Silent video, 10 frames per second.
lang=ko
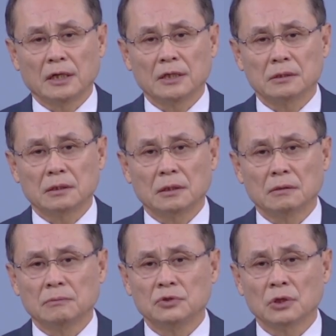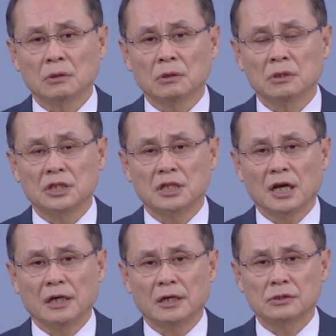그래서 음성 듣는
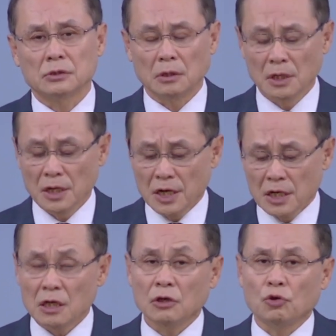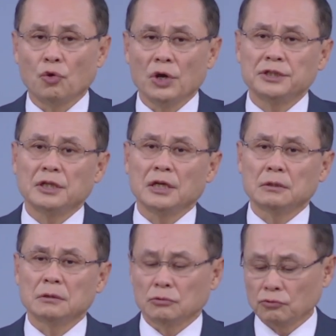시기가 아니라서 이 교회
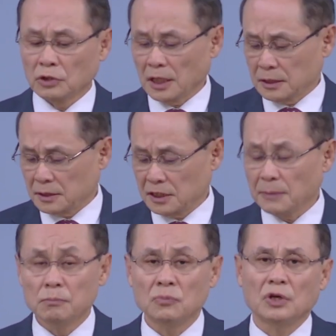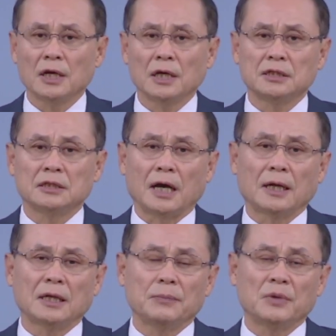시대는 우리가 침묵의 시대,
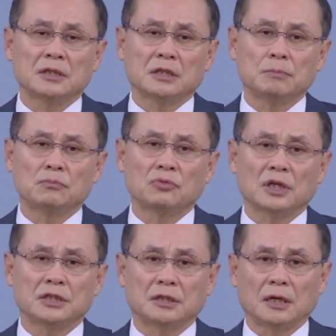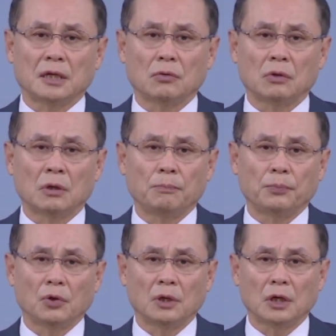하나님의 침묵의 시대라고
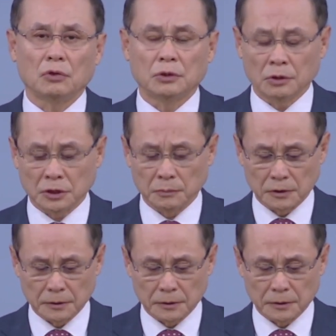표현하고 있는 것입니다.